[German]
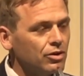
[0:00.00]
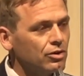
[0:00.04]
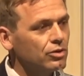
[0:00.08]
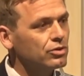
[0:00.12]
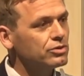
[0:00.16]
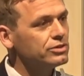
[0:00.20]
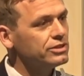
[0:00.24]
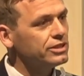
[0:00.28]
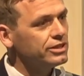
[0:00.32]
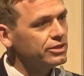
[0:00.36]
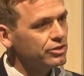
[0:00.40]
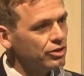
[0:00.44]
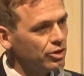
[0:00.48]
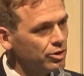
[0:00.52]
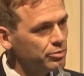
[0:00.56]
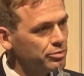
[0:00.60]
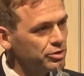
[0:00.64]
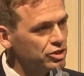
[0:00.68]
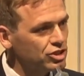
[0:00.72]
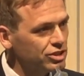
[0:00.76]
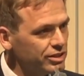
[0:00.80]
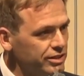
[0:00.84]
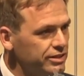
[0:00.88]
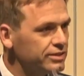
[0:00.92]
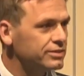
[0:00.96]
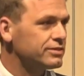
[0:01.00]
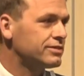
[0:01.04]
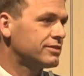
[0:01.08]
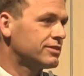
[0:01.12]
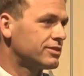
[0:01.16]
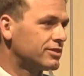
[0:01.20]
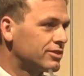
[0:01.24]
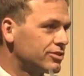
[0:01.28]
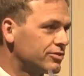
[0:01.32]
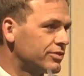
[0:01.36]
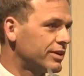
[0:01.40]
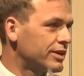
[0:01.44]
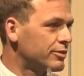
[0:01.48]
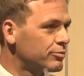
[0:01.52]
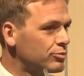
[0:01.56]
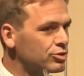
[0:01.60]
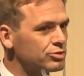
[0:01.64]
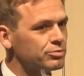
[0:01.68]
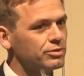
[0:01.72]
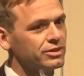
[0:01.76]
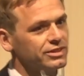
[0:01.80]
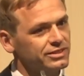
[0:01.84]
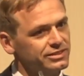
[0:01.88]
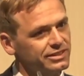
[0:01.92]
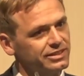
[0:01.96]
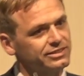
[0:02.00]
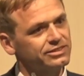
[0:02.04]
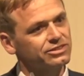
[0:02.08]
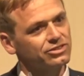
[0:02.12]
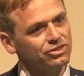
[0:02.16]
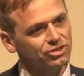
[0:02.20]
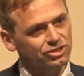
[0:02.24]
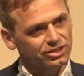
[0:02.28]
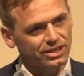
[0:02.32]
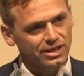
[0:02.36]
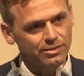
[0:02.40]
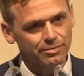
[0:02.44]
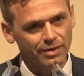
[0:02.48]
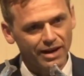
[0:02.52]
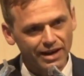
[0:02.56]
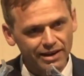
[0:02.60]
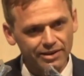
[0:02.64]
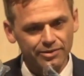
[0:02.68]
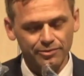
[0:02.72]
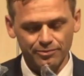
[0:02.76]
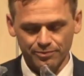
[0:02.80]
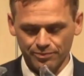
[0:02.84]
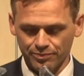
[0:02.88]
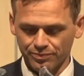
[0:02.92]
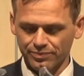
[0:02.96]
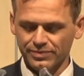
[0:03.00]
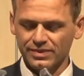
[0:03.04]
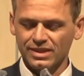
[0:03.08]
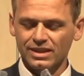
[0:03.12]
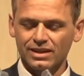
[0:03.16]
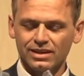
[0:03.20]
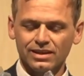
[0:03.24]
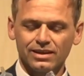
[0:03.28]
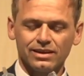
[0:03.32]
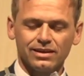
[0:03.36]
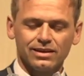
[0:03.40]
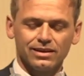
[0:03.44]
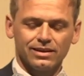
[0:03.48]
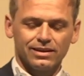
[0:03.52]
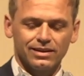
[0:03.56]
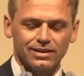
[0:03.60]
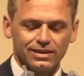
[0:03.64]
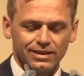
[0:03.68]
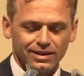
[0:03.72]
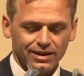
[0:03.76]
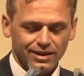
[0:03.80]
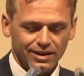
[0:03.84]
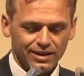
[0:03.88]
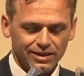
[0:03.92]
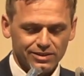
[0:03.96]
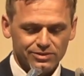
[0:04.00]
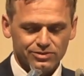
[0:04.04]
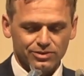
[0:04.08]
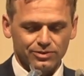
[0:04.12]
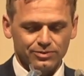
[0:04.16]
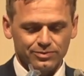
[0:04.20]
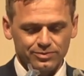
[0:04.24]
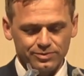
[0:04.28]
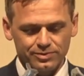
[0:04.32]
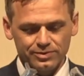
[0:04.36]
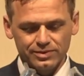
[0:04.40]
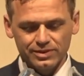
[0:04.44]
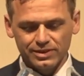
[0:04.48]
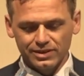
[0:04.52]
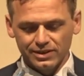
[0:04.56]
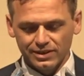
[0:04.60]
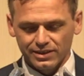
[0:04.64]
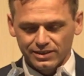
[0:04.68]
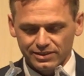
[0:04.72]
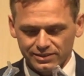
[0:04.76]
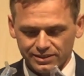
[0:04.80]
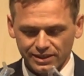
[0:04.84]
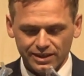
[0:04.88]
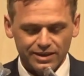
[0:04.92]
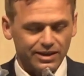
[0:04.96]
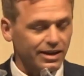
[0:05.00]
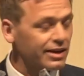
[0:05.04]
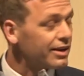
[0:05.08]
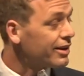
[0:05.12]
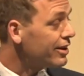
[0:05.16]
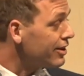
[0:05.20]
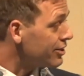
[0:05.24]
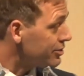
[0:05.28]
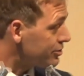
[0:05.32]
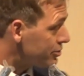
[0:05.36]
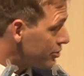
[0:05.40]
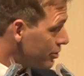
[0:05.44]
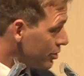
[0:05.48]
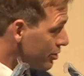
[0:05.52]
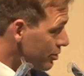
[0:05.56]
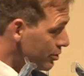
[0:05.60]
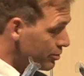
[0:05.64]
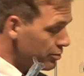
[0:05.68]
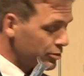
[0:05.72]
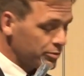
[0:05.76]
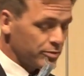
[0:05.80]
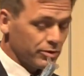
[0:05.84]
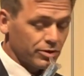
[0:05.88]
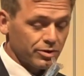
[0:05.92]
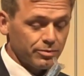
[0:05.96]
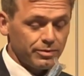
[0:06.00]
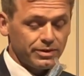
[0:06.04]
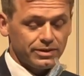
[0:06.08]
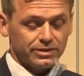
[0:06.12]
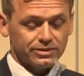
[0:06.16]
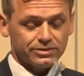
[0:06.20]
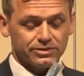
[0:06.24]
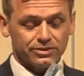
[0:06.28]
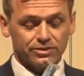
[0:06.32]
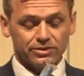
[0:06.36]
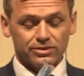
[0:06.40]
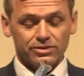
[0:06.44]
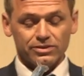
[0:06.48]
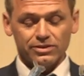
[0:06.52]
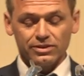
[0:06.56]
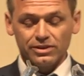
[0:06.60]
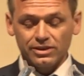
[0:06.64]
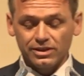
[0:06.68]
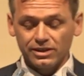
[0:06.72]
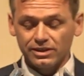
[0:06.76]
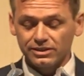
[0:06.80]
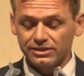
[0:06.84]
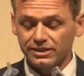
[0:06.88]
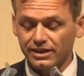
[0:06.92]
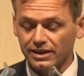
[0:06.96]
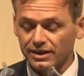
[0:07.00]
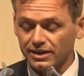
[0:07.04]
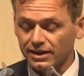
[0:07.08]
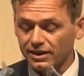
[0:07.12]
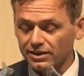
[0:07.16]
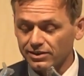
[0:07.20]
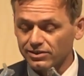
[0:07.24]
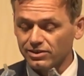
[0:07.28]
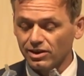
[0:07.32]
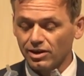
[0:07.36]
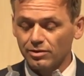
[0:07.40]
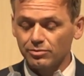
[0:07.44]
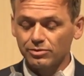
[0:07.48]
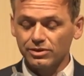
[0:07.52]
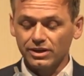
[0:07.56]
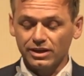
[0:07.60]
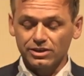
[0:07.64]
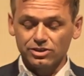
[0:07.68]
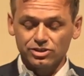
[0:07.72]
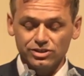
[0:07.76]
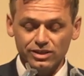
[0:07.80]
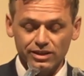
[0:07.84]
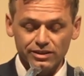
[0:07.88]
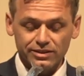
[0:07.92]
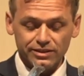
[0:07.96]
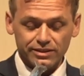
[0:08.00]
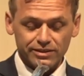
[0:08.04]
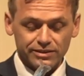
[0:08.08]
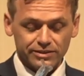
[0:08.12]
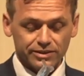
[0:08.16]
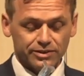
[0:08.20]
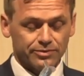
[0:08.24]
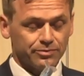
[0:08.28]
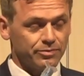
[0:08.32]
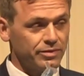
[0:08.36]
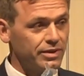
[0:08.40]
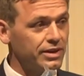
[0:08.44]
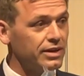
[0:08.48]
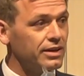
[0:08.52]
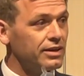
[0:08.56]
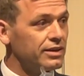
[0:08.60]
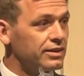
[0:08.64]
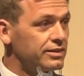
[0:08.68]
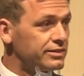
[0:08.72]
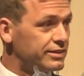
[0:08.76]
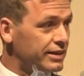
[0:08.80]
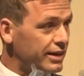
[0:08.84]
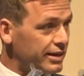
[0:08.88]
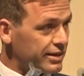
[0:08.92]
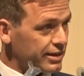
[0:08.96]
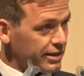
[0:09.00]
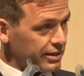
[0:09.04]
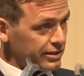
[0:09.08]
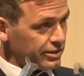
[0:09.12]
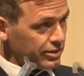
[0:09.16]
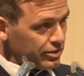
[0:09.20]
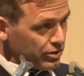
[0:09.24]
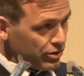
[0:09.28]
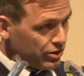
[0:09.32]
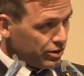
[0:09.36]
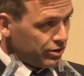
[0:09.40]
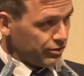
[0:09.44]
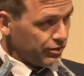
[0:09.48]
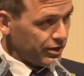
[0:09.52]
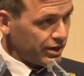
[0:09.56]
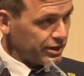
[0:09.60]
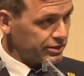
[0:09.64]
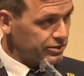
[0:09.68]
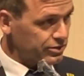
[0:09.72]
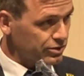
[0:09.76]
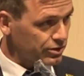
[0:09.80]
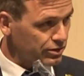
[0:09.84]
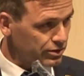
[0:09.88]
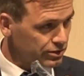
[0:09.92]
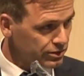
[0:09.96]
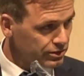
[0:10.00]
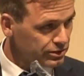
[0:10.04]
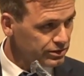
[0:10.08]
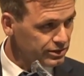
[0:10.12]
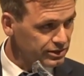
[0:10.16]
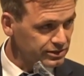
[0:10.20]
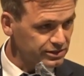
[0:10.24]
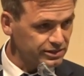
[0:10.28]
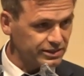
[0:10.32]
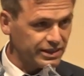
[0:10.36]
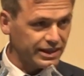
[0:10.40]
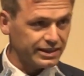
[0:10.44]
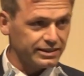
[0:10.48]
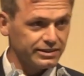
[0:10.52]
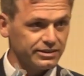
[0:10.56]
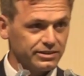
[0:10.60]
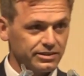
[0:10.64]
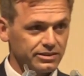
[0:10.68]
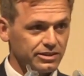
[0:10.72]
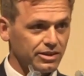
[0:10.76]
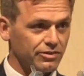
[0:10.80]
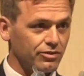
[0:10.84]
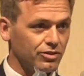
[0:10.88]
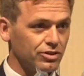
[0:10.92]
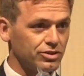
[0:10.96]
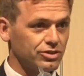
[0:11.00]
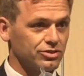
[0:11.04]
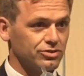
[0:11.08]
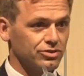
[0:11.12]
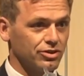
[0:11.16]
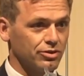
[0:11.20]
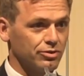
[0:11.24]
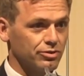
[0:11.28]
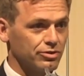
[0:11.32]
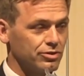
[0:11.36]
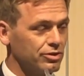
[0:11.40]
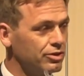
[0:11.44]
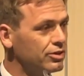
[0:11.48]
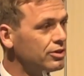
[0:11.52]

und die neu beschließt. Deswegen muss man das jetzt noch schnell machen. Also, sehr geehrter Herr Oberbürgermeister, sehr geehrte Damen und Herren Stadträte, sehr geehrte neue Fraktion, Dissidenten, da wollte ich noch